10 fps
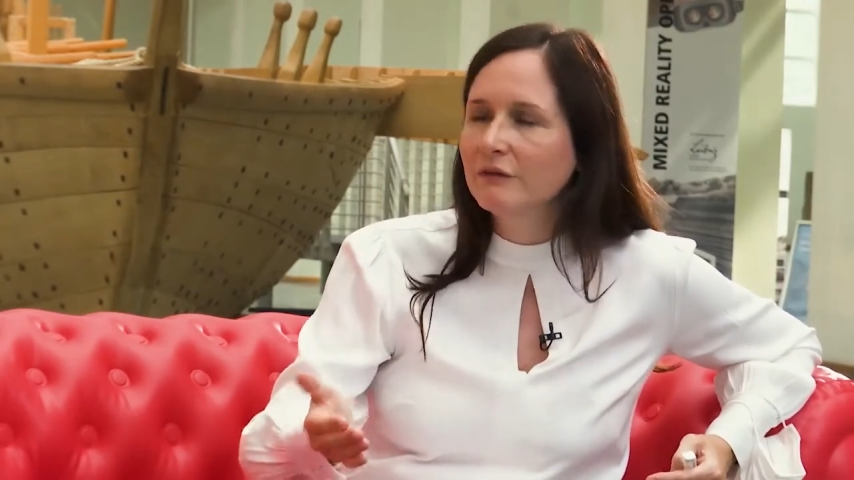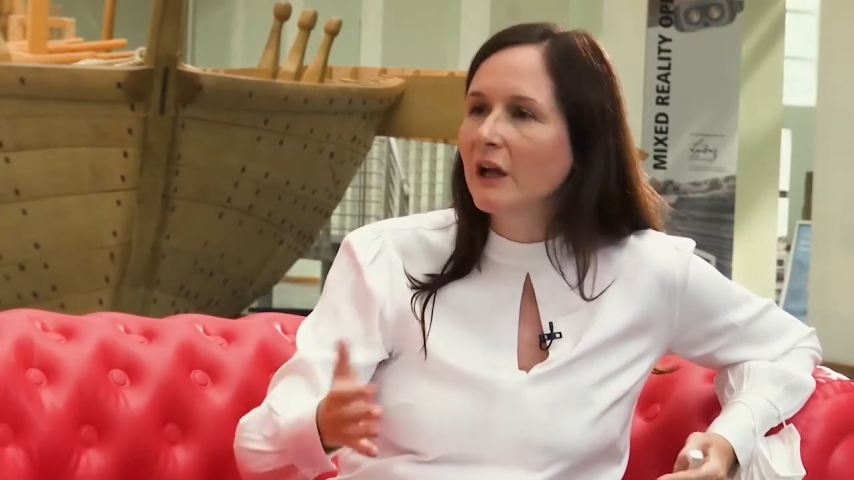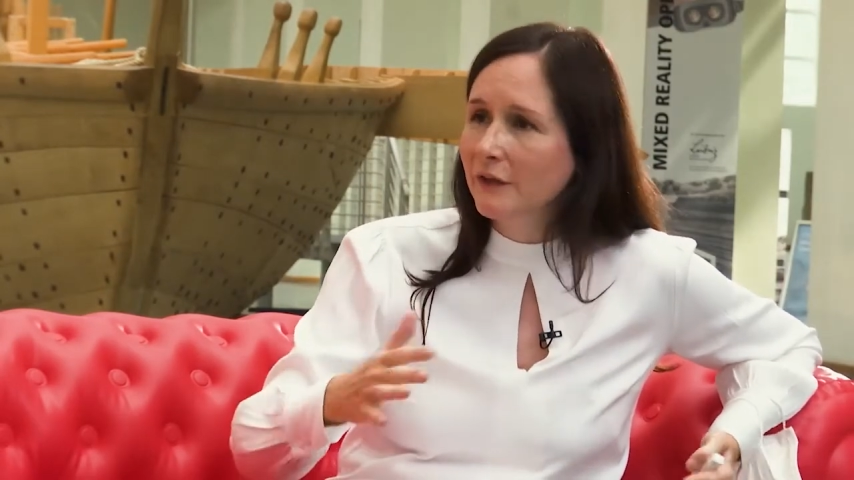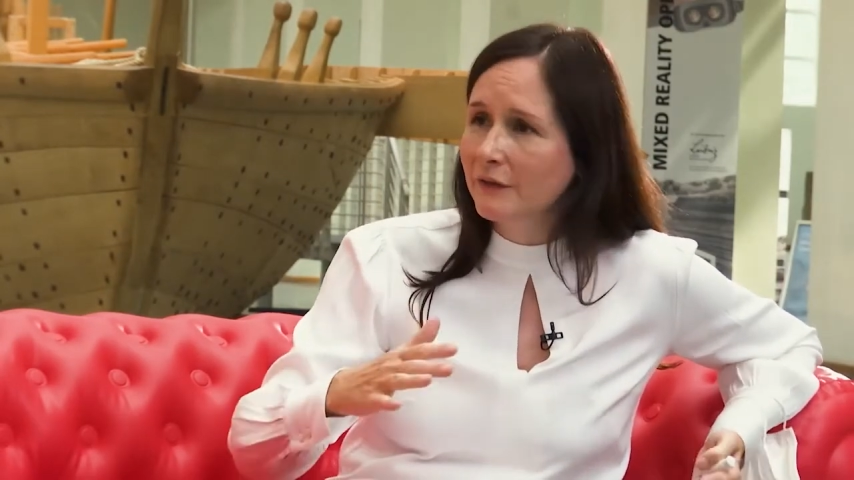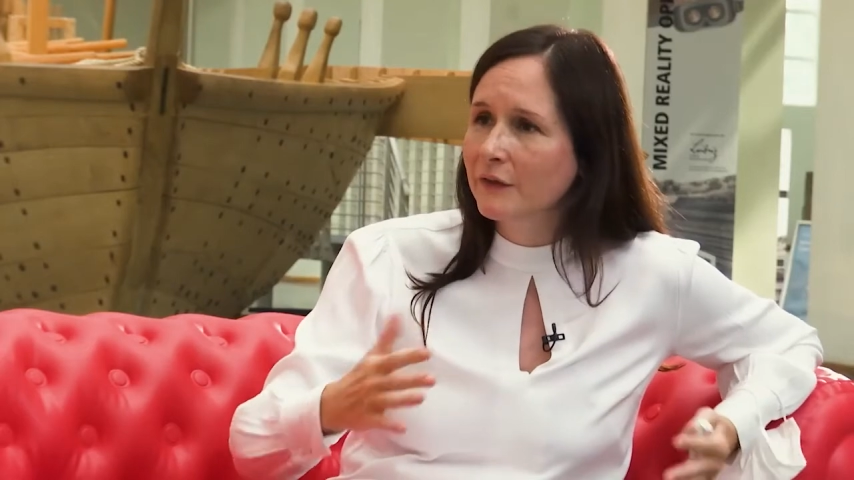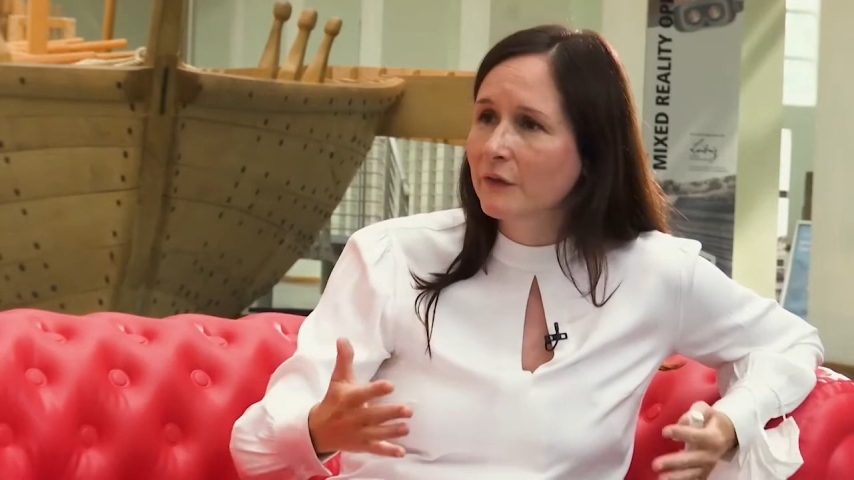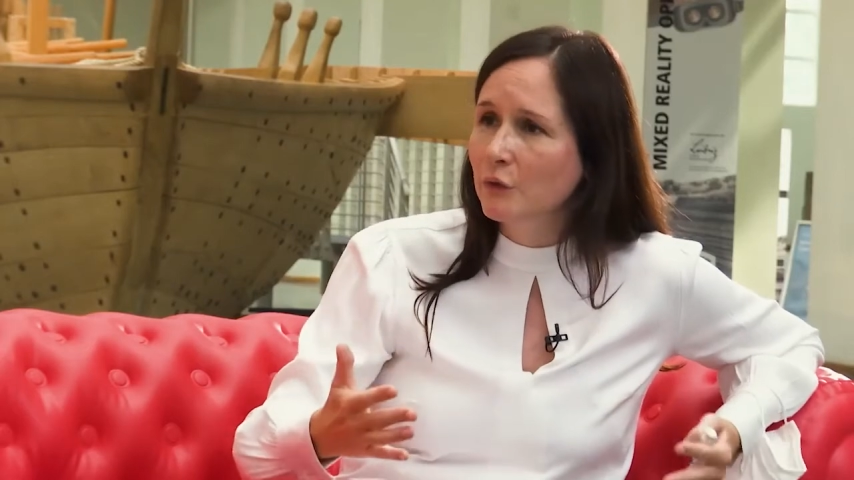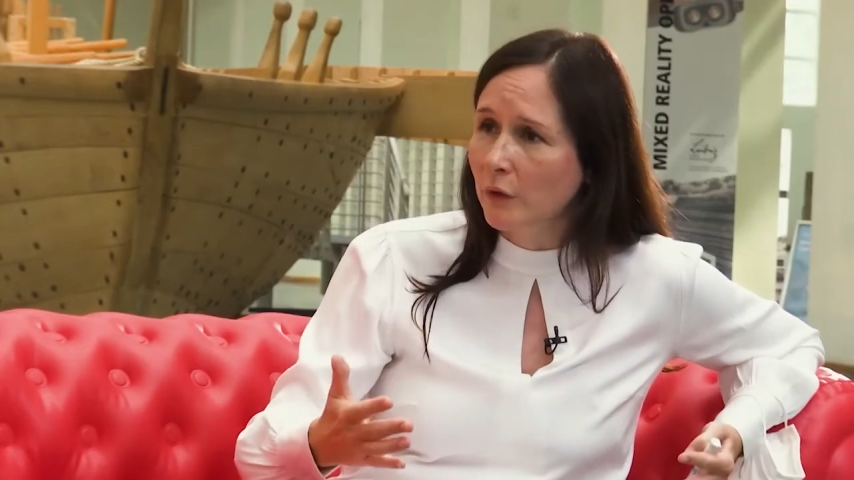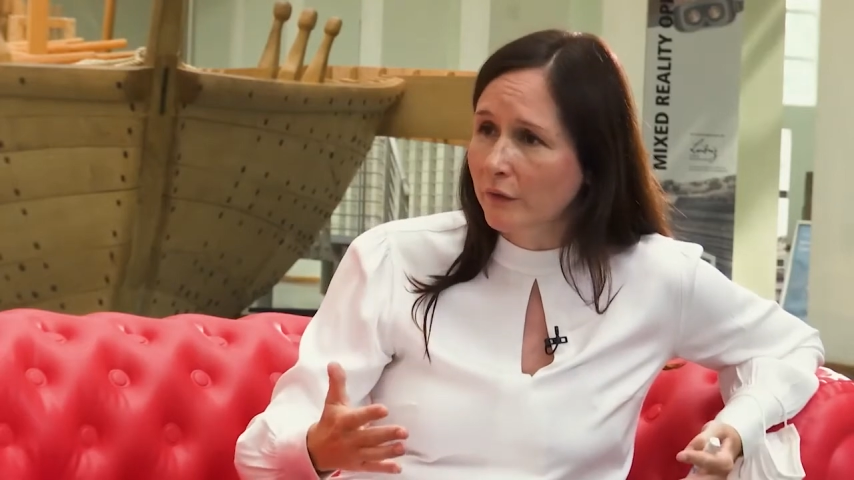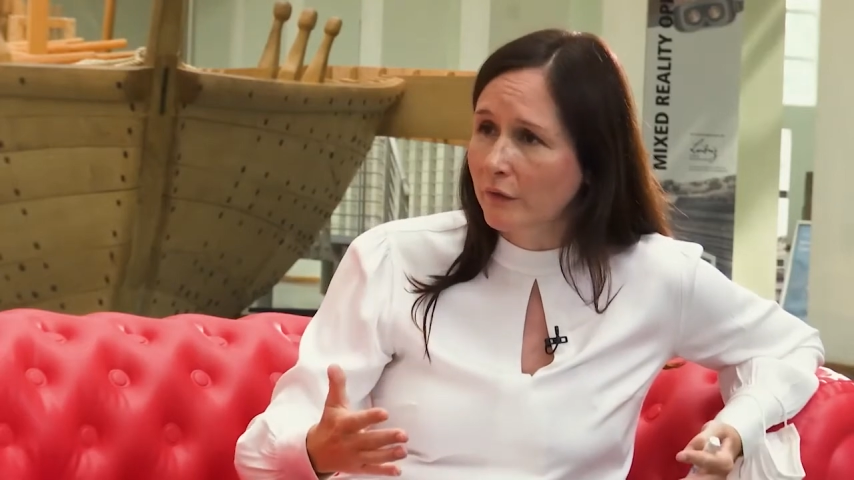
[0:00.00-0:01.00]
wie eigentlich die
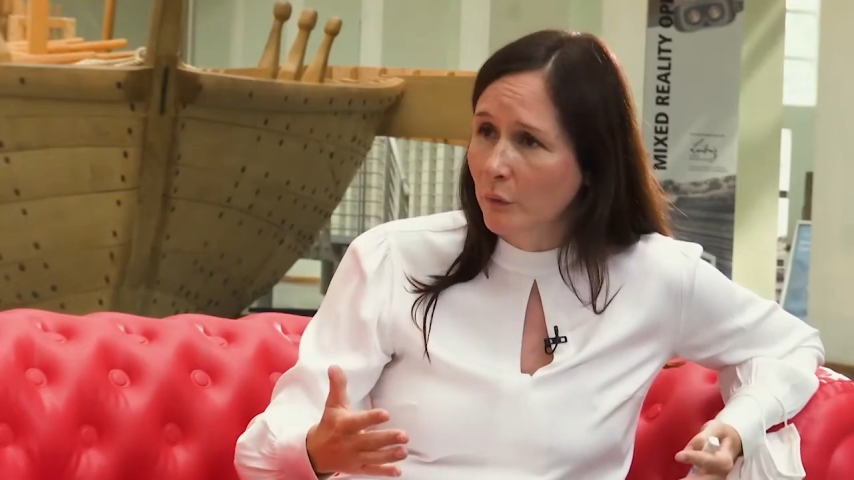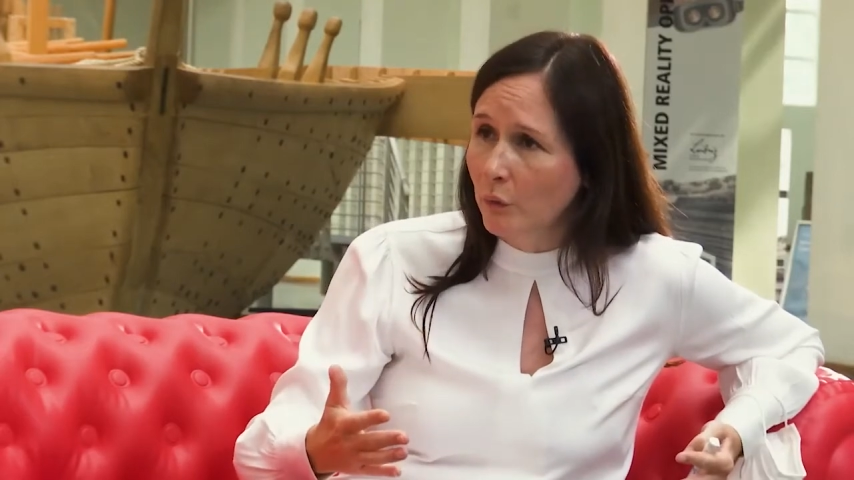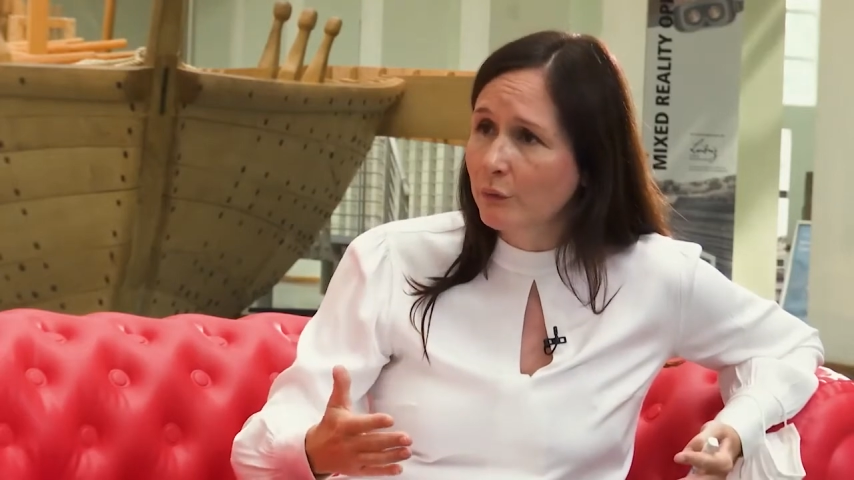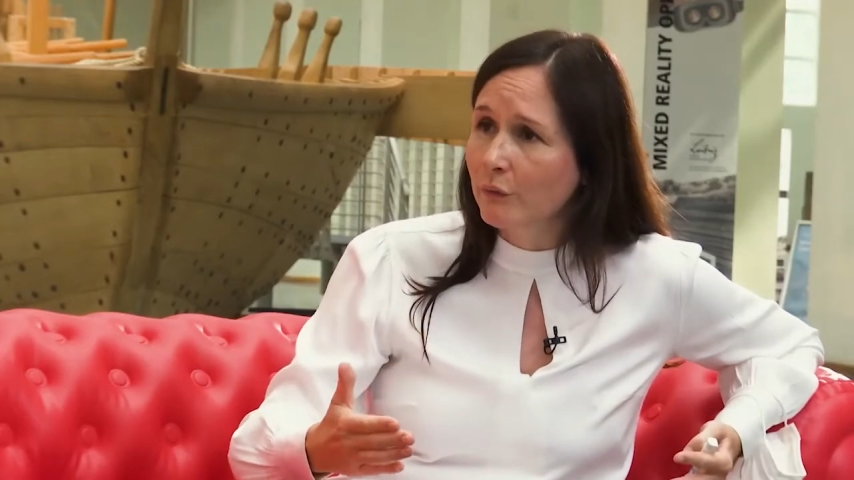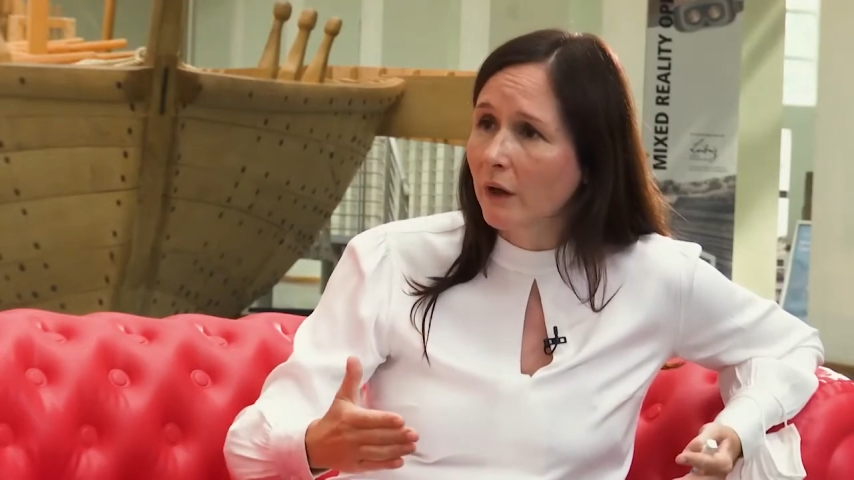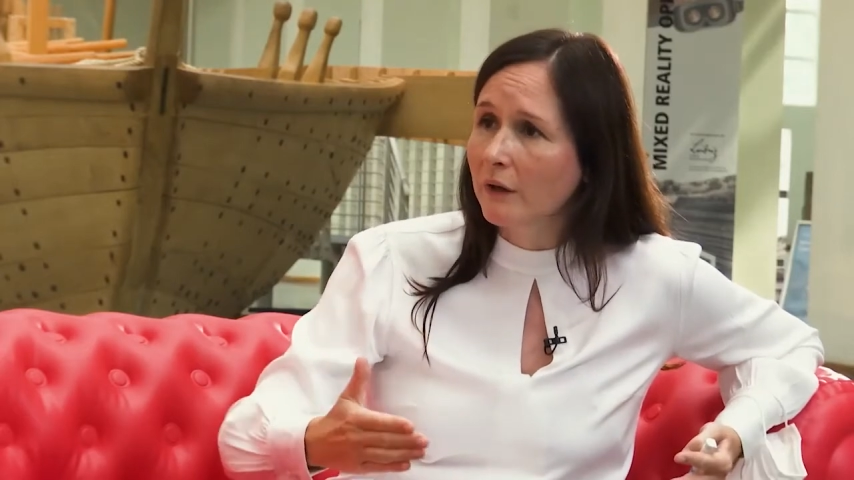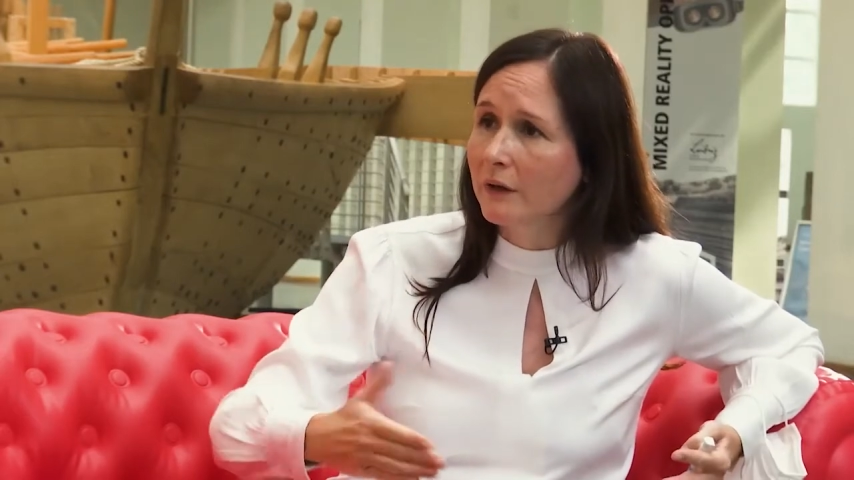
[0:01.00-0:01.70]
Situation war,